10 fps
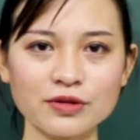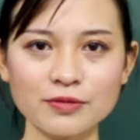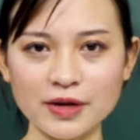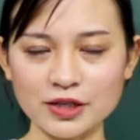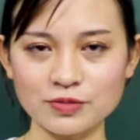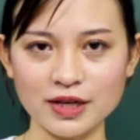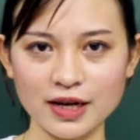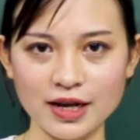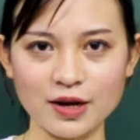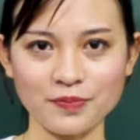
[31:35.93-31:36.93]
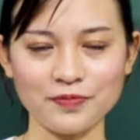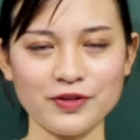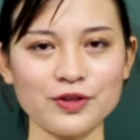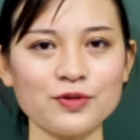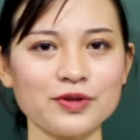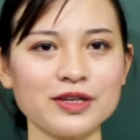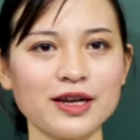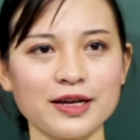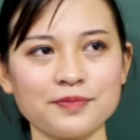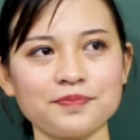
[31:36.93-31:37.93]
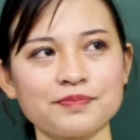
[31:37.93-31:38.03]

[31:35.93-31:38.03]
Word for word: lúc nãy chúng ta đã học, ví dụ như là